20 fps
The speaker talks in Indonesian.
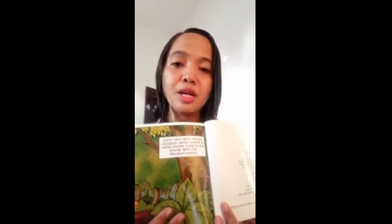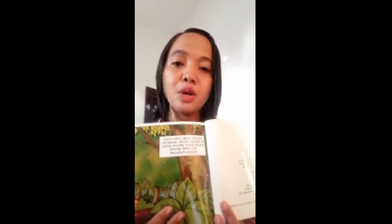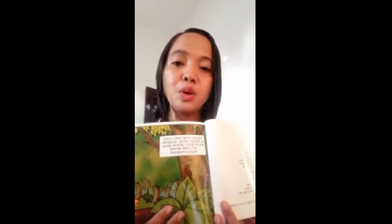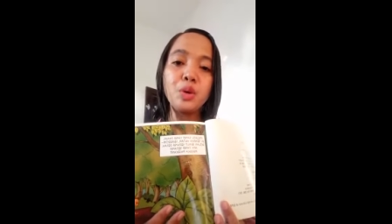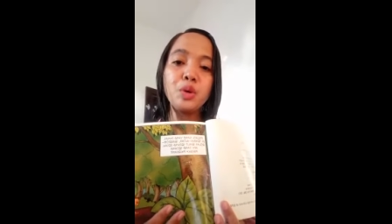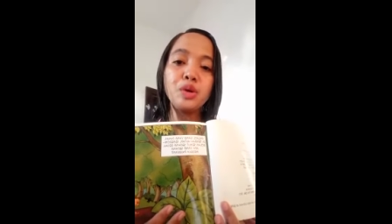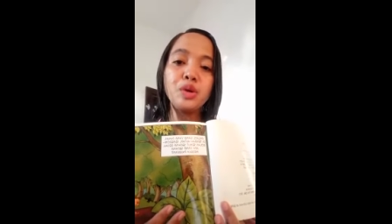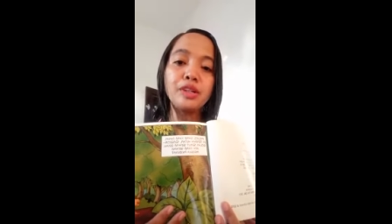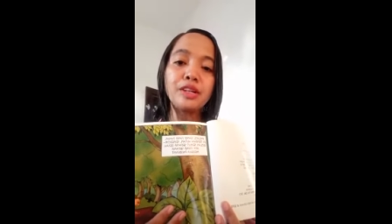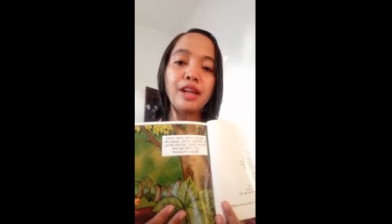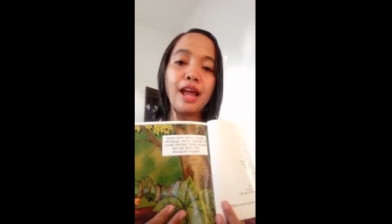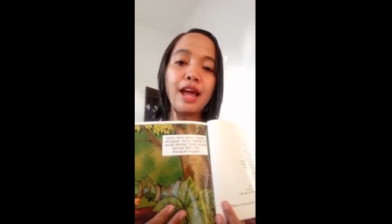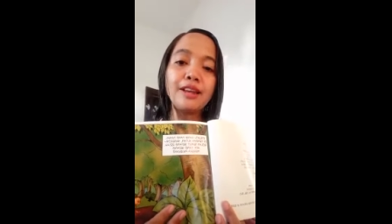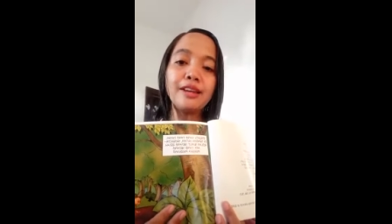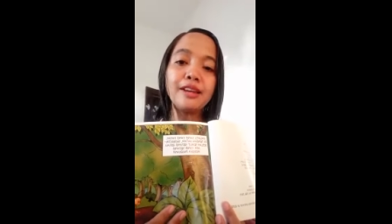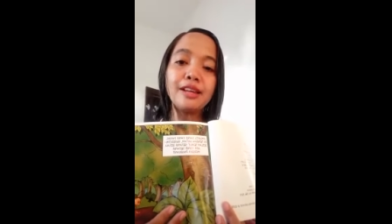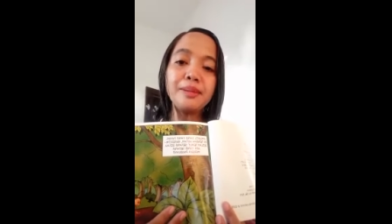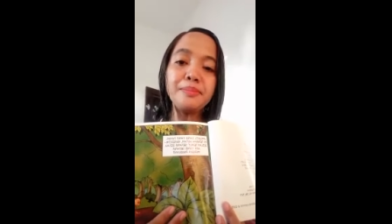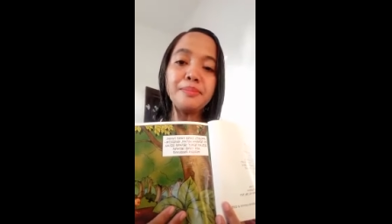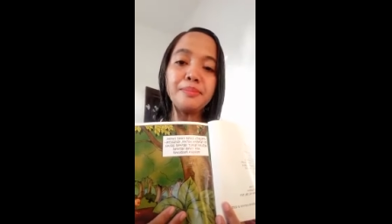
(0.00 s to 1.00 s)

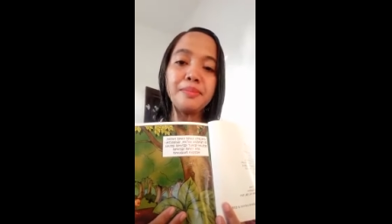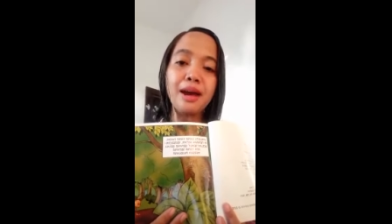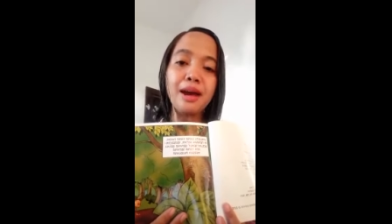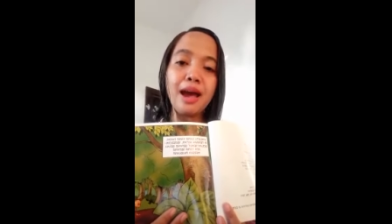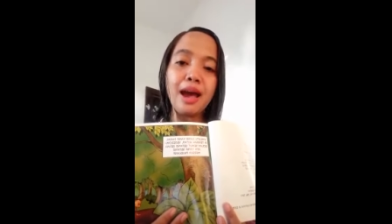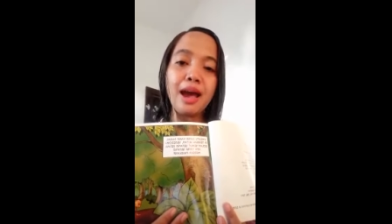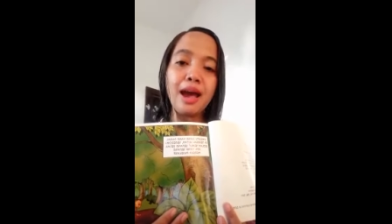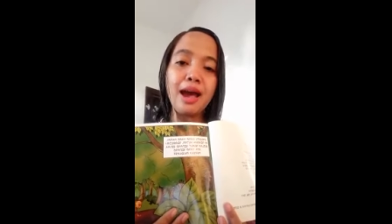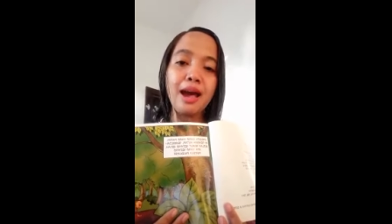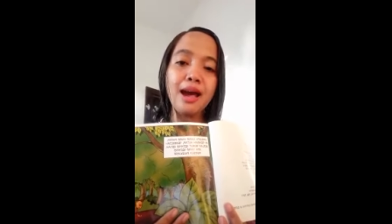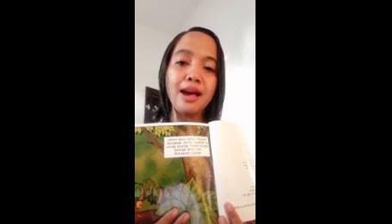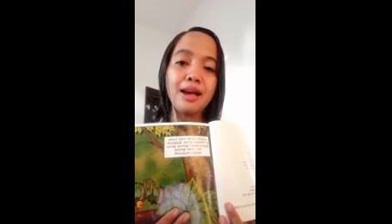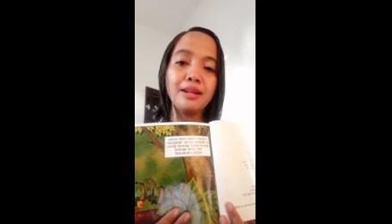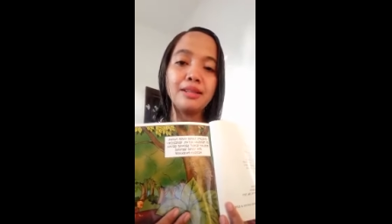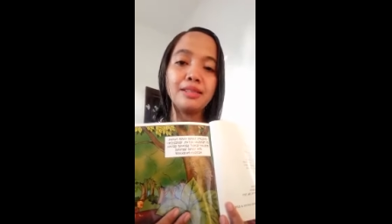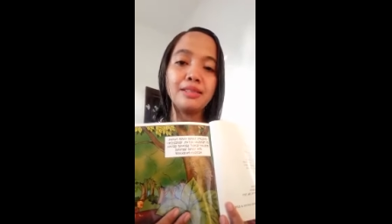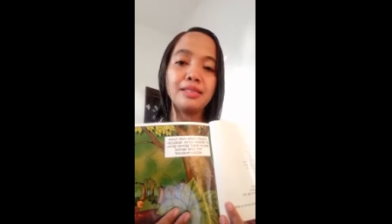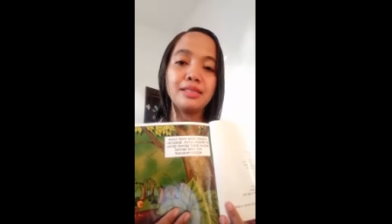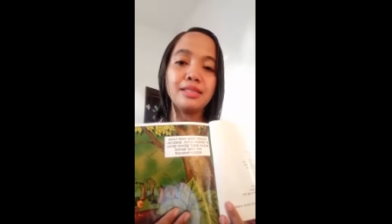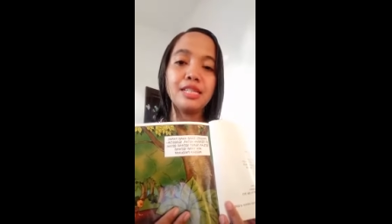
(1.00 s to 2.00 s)
Hutan rimba
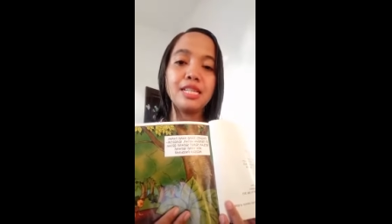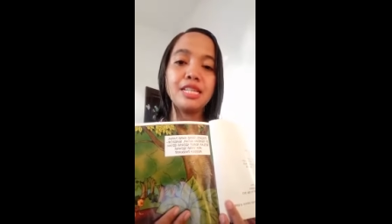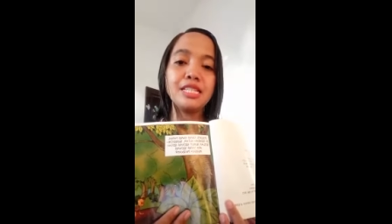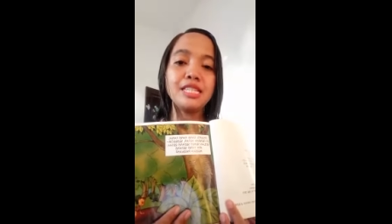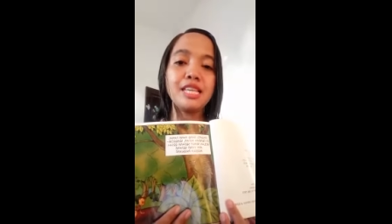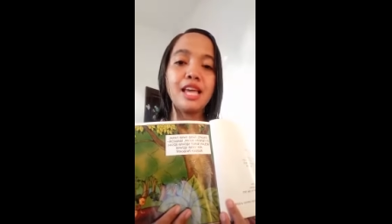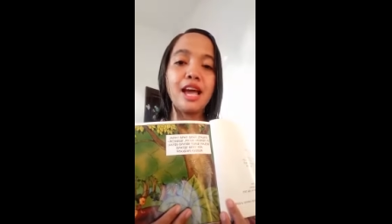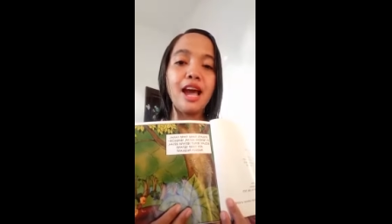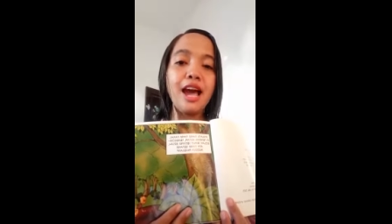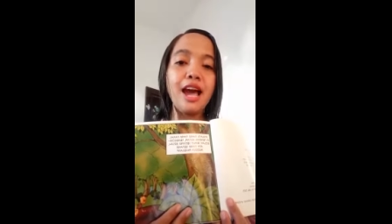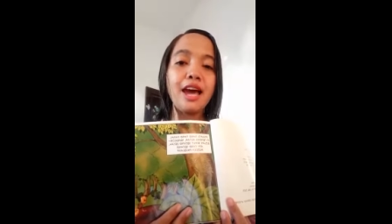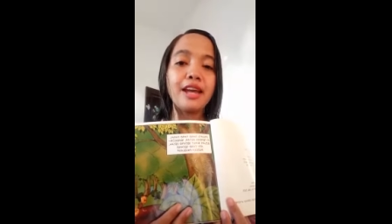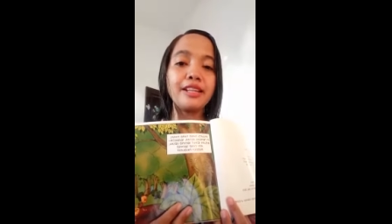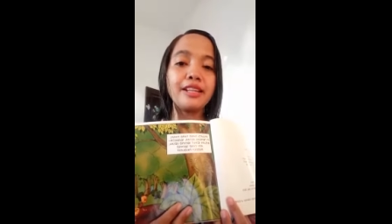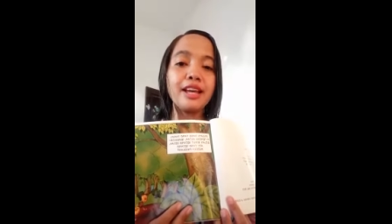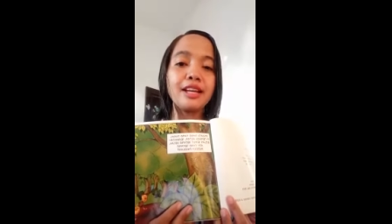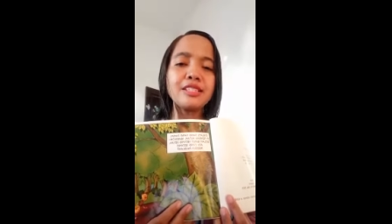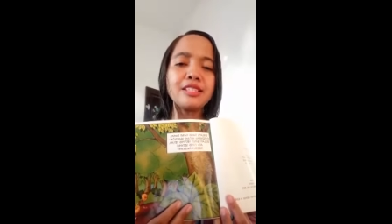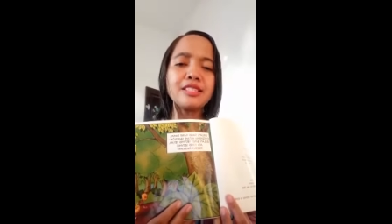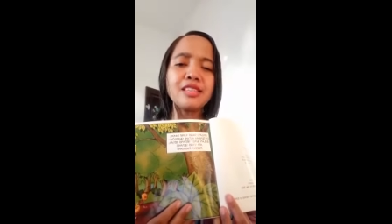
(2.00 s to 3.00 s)
di siang
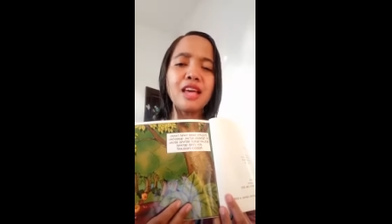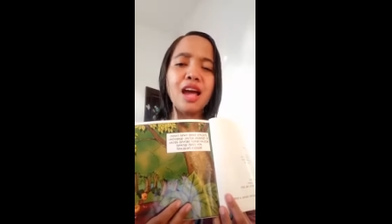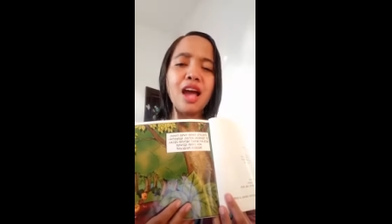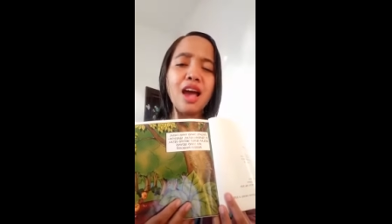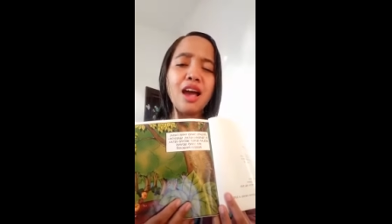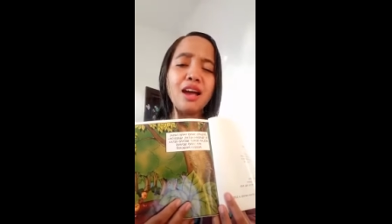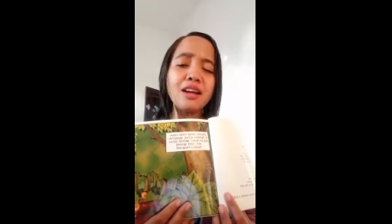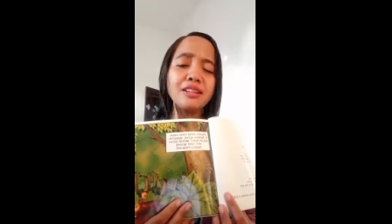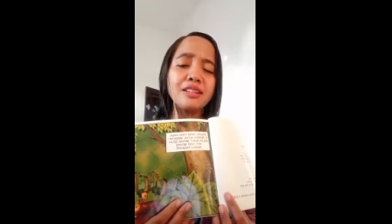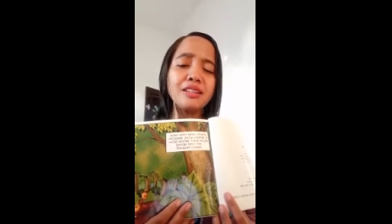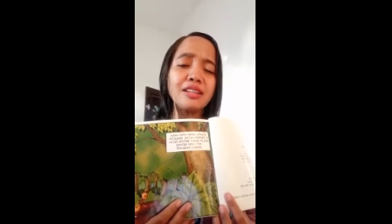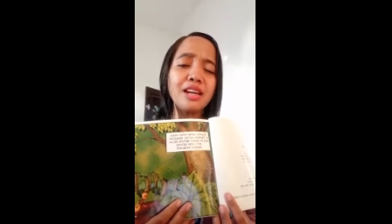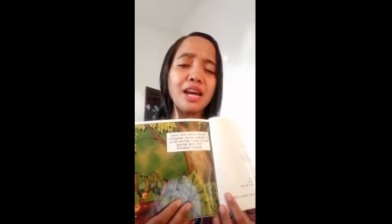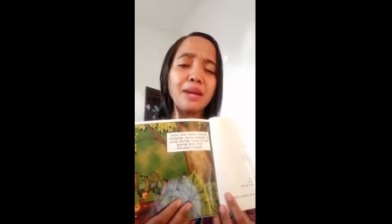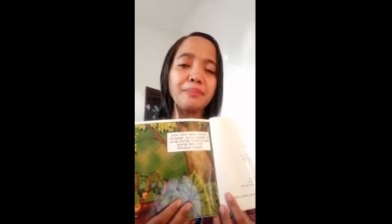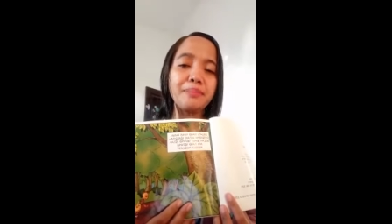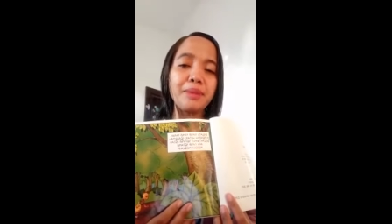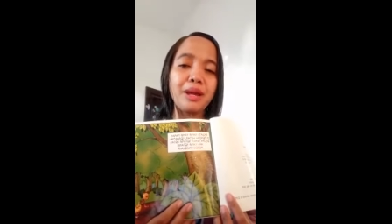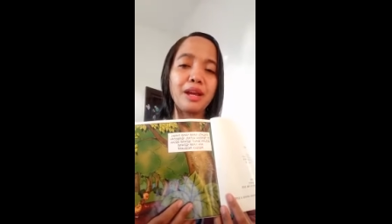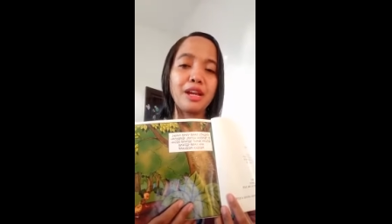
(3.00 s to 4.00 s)
hari yang sangat
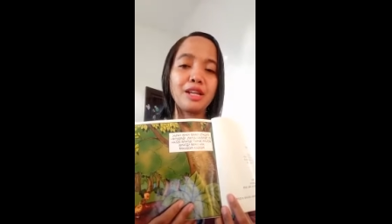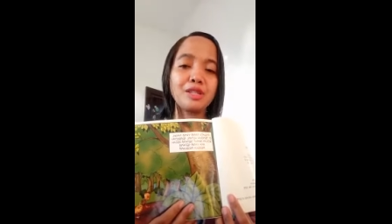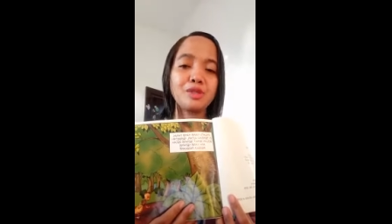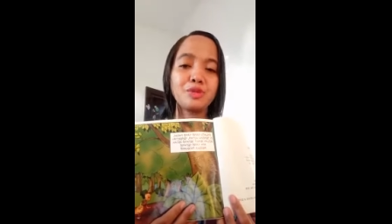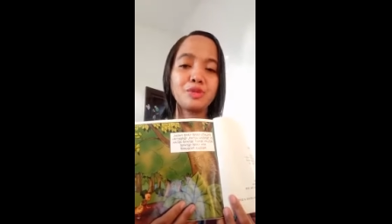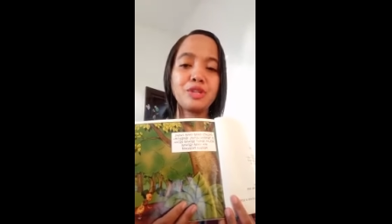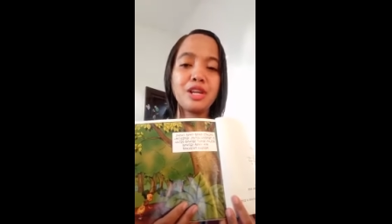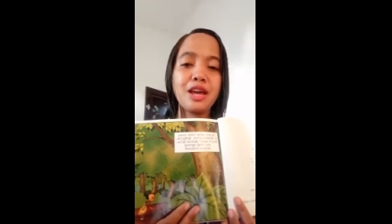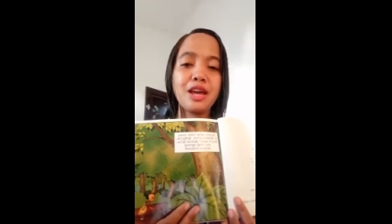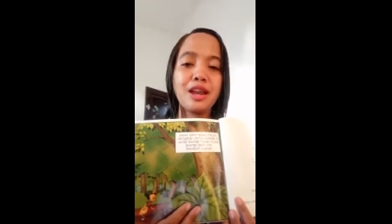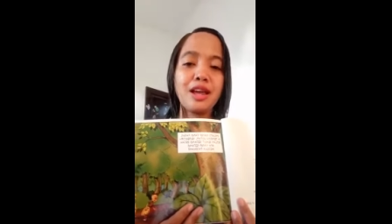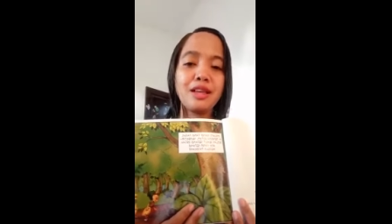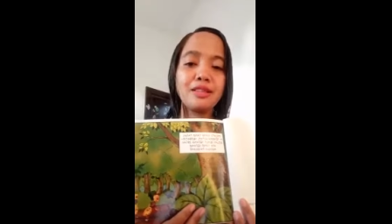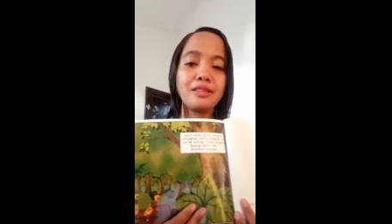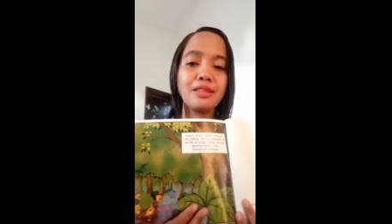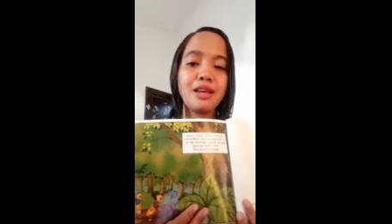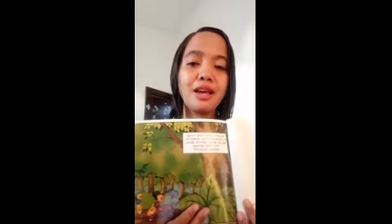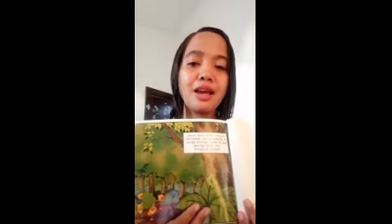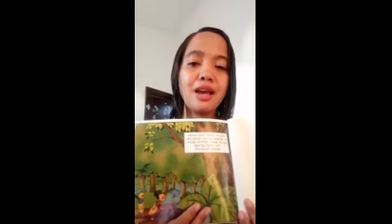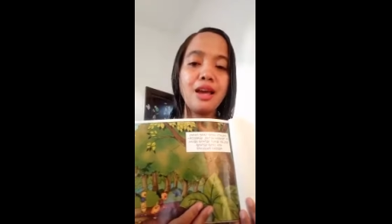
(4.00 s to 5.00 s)
panas
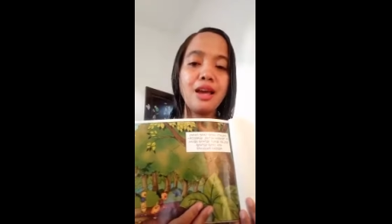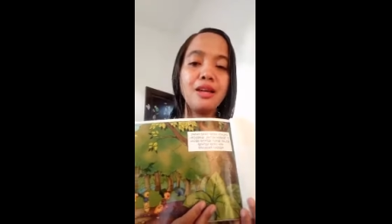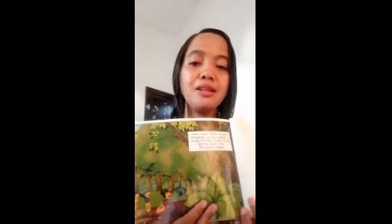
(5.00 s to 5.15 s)
udaranya,